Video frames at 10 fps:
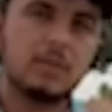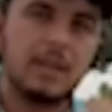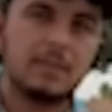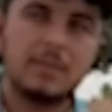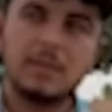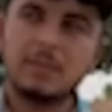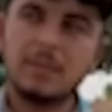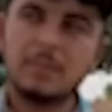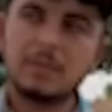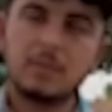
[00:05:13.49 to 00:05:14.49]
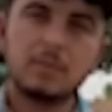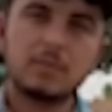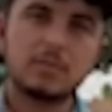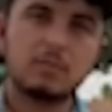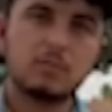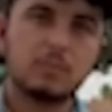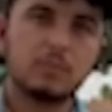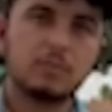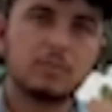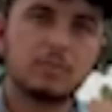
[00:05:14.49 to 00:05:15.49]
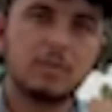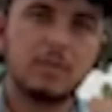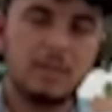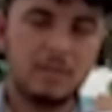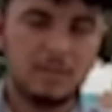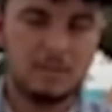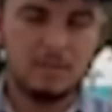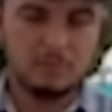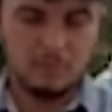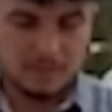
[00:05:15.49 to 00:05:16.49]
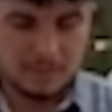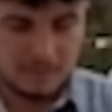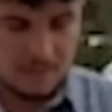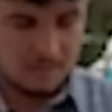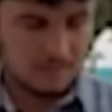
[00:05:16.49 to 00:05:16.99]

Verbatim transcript: Las vías van a pasar por donde están los pozos. Y, y no va a ser nada